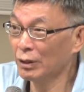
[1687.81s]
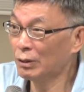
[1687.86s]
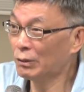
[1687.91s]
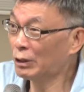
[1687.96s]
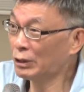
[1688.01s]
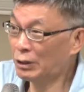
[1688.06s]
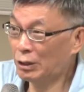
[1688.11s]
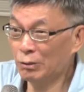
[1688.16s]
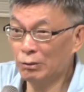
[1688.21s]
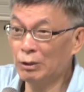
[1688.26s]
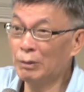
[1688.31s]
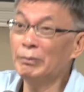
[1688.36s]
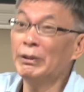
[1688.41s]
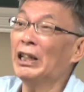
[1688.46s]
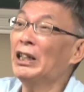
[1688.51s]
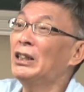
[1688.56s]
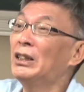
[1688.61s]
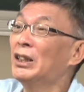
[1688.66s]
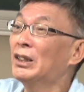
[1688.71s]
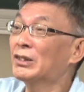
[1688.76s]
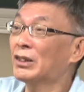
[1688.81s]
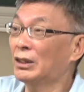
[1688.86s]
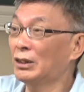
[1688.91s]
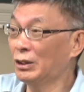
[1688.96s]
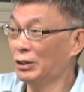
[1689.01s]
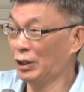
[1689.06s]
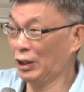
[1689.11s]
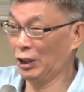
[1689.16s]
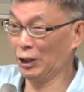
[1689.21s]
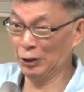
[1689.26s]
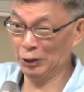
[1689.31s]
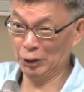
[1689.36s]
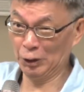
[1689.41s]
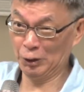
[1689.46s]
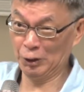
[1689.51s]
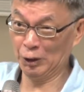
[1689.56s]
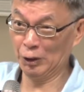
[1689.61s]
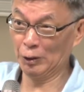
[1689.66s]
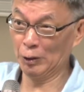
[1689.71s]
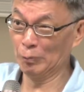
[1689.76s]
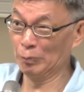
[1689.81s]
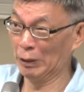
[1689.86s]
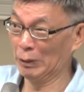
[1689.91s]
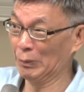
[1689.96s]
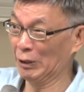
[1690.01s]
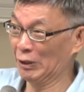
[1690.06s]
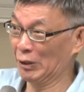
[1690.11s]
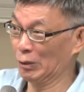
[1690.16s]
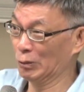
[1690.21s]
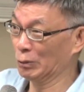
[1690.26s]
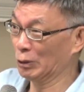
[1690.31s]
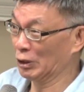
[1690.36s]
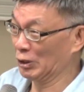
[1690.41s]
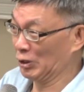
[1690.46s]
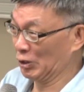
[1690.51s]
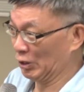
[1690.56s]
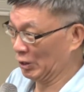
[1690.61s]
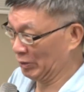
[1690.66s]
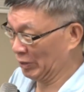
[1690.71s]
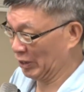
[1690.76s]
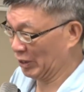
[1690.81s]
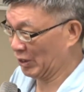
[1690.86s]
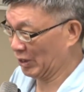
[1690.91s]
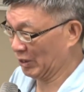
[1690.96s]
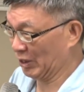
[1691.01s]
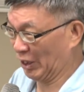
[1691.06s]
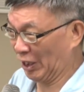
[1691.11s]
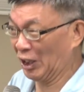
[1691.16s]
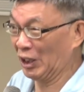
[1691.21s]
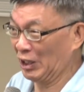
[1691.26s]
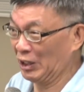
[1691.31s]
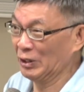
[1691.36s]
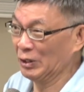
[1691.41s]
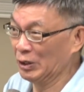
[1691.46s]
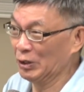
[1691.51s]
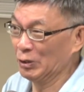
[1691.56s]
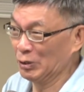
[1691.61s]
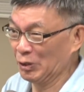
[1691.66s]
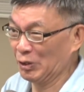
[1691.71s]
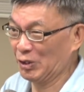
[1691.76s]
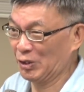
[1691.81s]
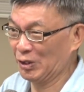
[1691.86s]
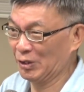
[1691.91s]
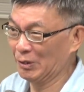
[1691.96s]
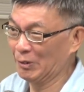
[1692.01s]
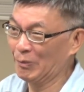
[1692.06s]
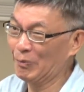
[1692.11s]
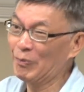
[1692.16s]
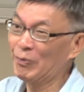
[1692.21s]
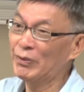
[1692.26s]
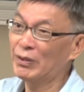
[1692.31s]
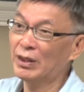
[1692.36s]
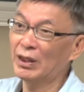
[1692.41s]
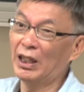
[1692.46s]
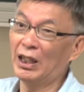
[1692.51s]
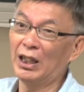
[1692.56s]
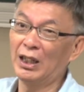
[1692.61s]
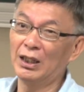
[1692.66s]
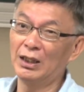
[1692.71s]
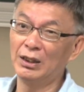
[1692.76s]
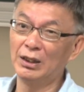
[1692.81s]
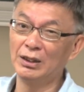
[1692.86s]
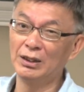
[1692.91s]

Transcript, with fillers: 我我每一天早上起来，This is BBC World s e r v i c e h e l i n News，啊。